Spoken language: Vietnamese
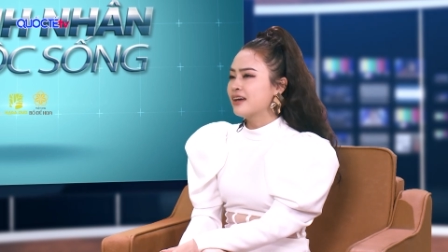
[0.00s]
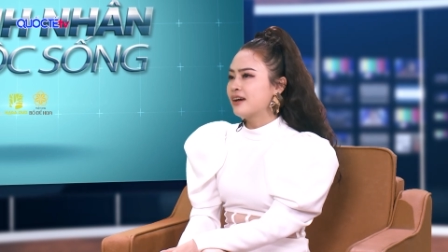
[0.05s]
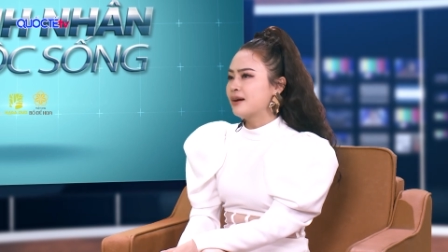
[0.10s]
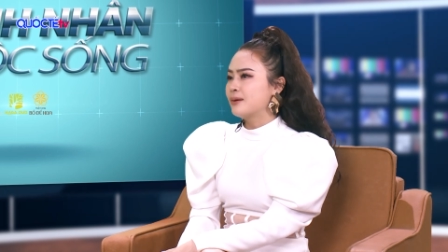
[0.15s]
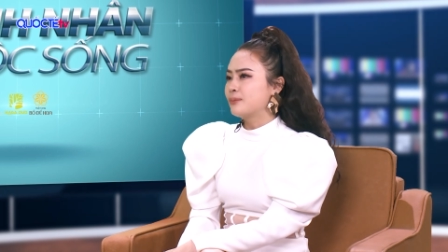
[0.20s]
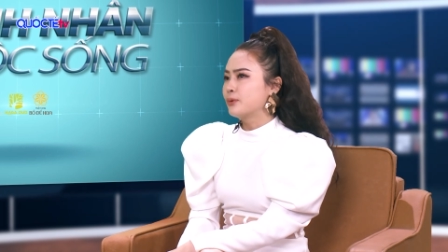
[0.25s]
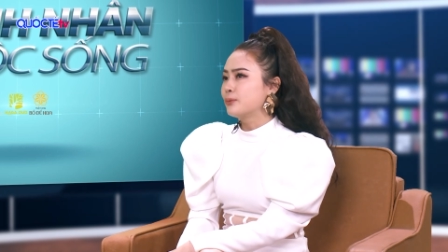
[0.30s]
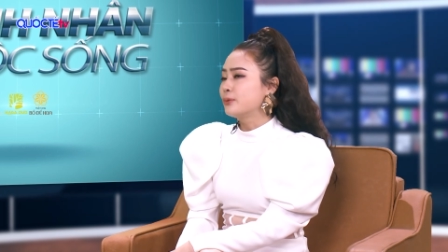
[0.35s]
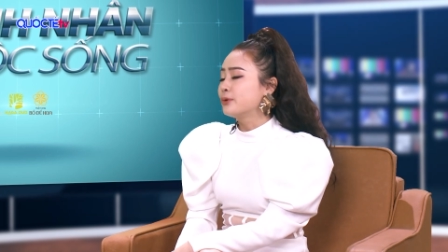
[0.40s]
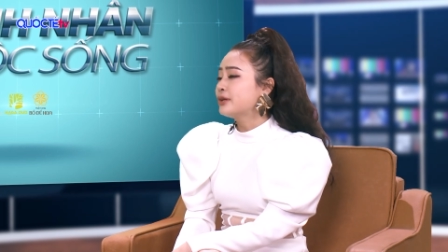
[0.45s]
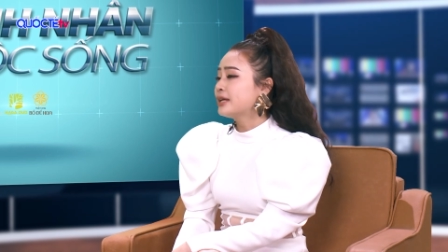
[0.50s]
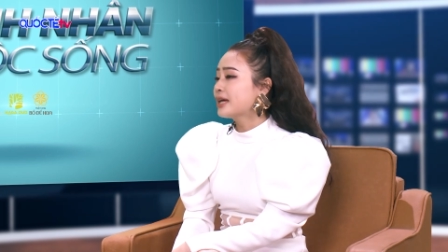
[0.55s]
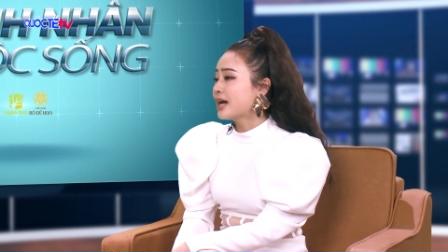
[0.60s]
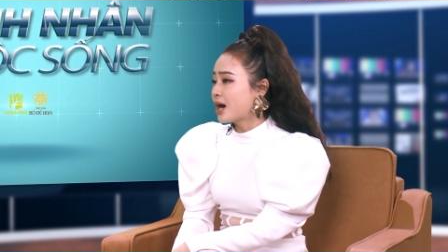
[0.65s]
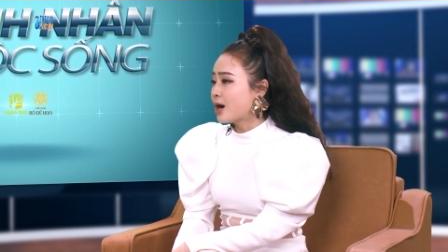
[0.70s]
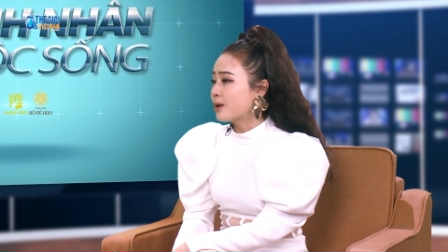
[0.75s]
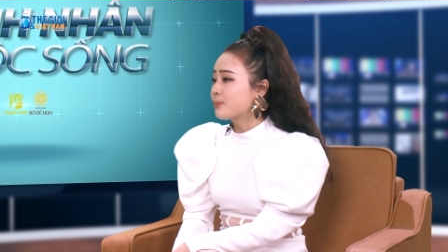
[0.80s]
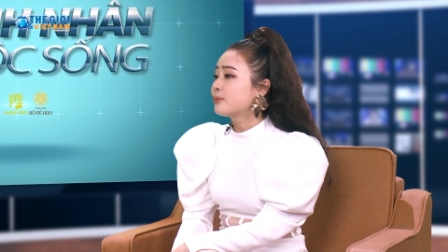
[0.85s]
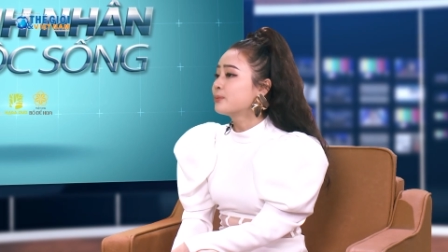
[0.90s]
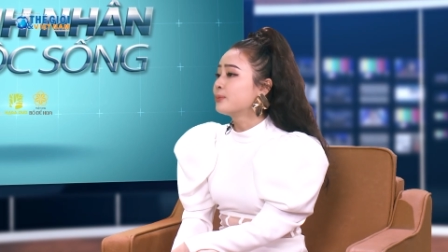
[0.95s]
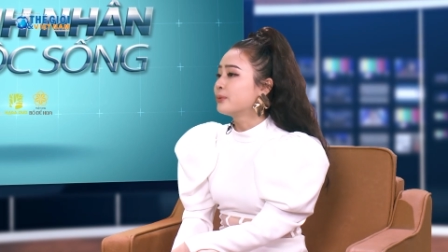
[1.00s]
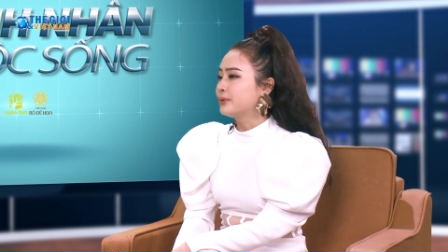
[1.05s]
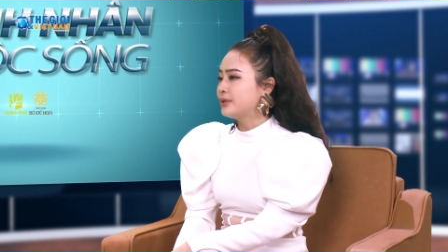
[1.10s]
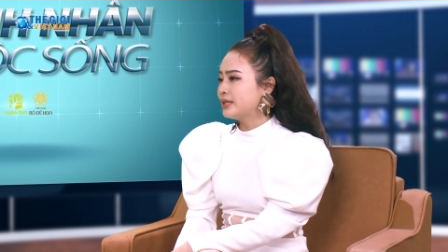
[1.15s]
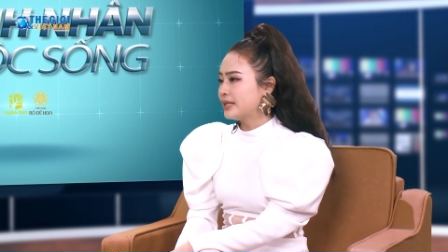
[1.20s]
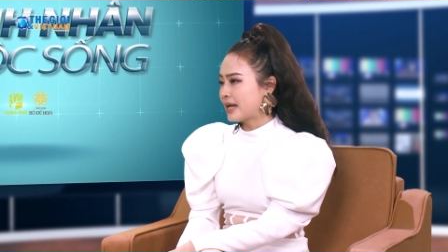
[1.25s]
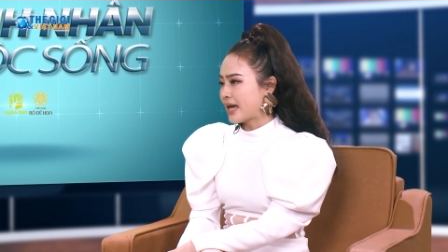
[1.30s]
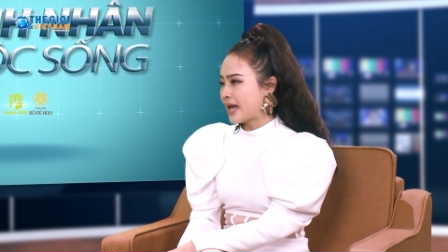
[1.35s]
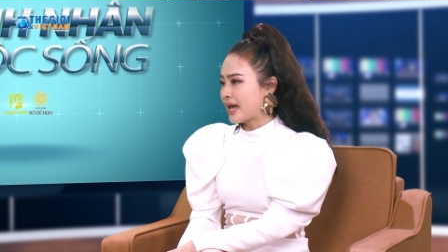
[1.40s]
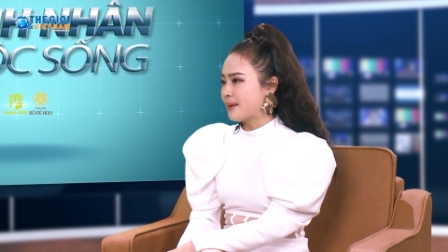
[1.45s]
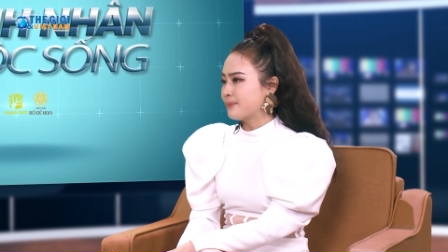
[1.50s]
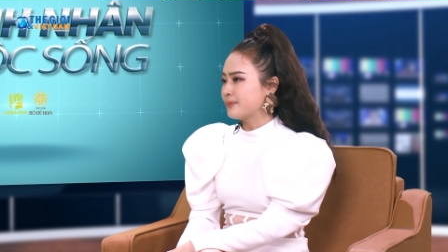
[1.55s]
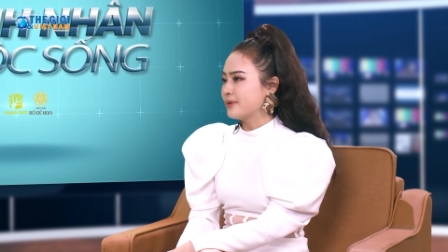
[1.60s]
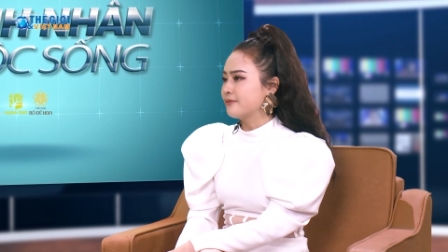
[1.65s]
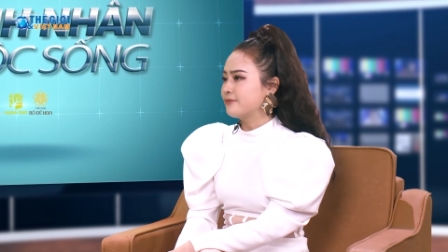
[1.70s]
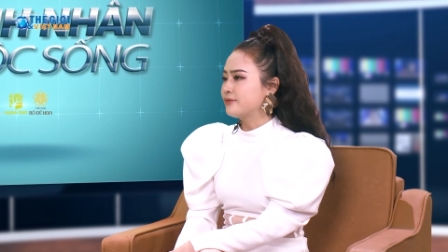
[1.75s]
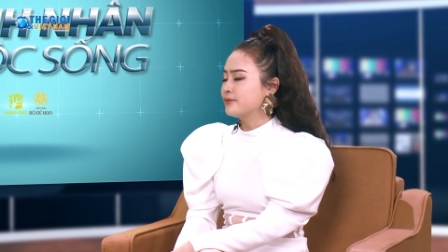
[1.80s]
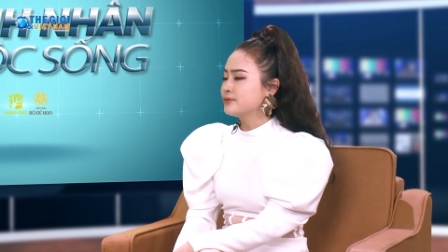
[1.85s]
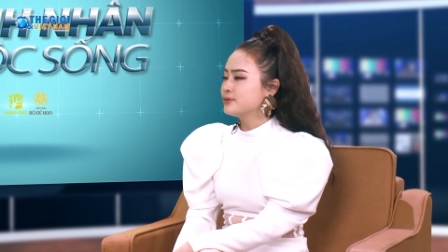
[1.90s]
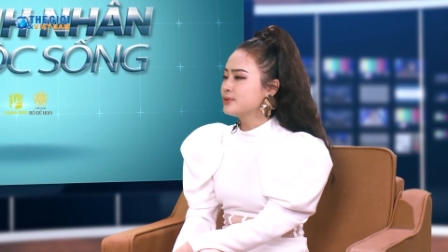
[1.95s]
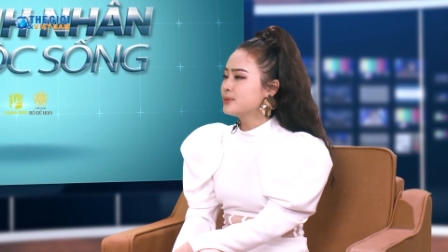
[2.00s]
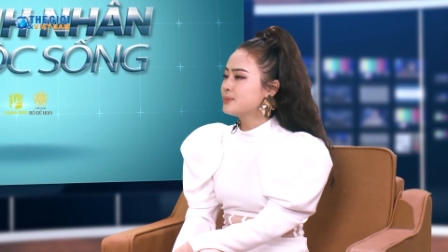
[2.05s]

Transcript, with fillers: Một buổi đi học, một buổi đi làm để phụ